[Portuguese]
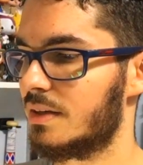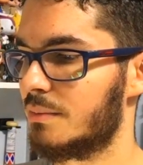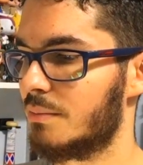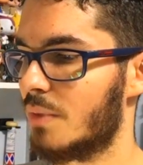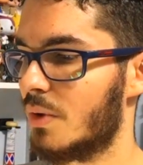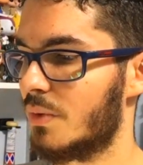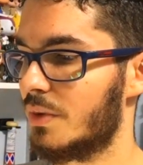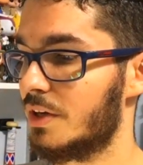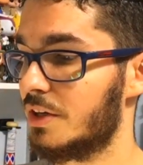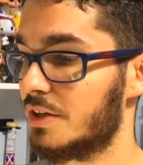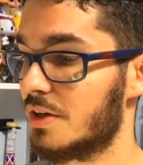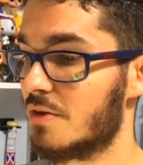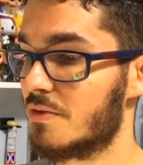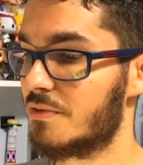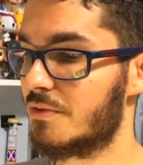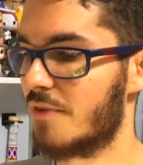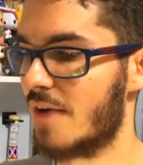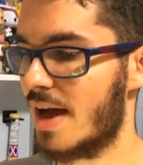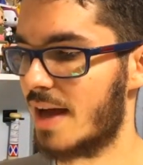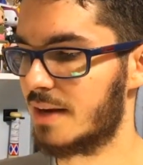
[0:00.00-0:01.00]
Bom, ele não
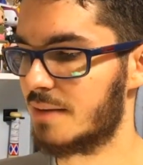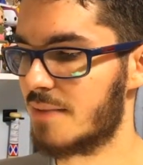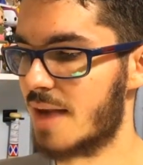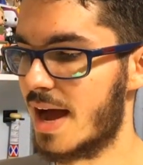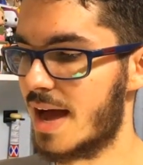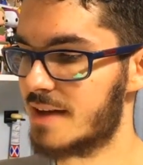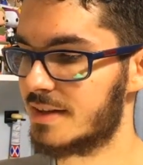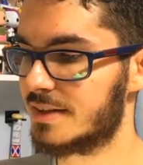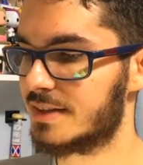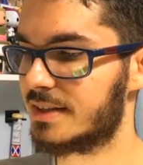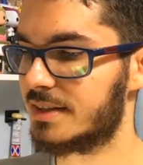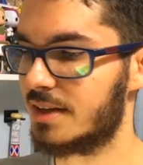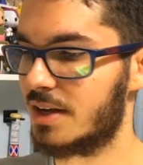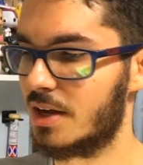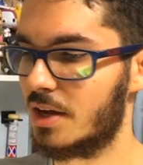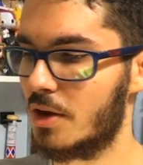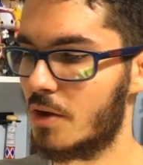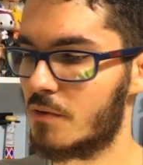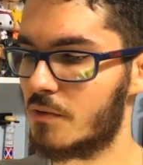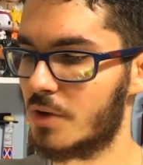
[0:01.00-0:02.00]
fala, mas
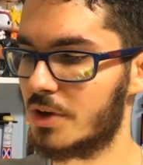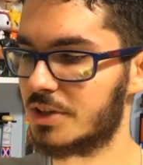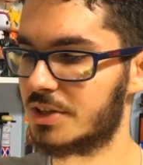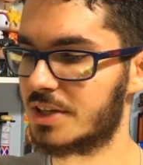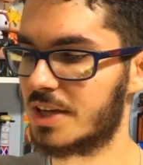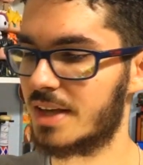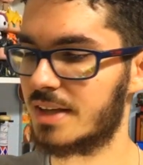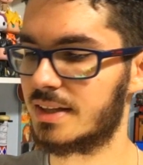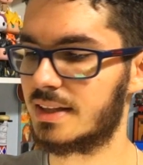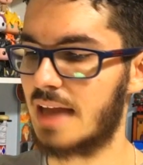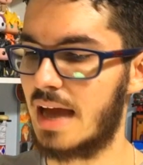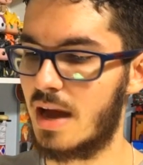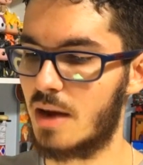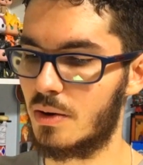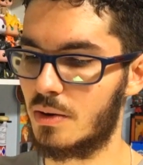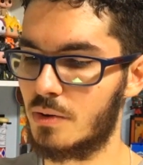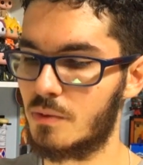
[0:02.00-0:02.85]
eu vou esquentar,